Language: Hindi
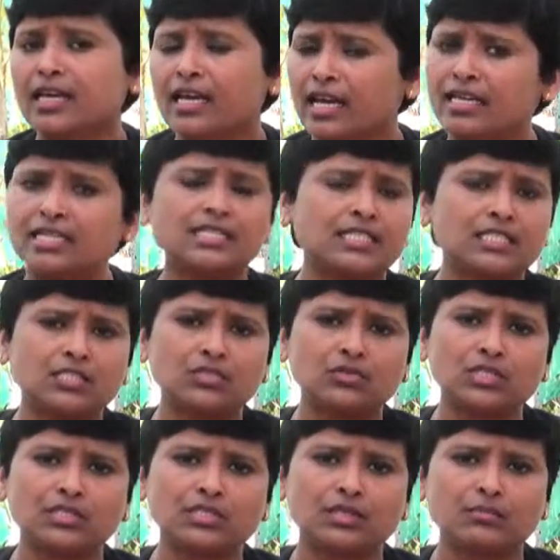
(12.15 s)
हेरिटेज
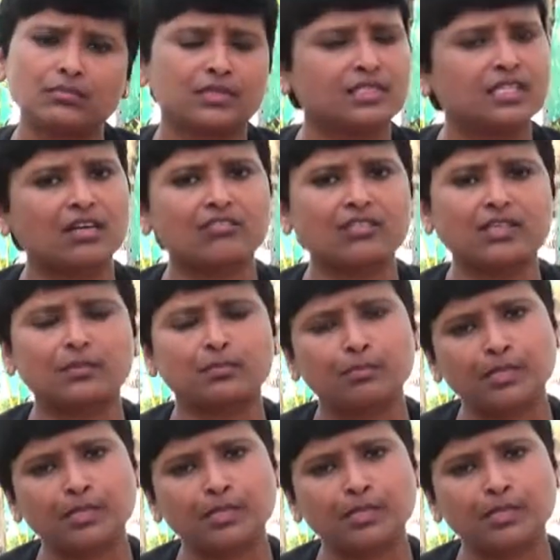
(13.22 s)
टूरिज़म या फिर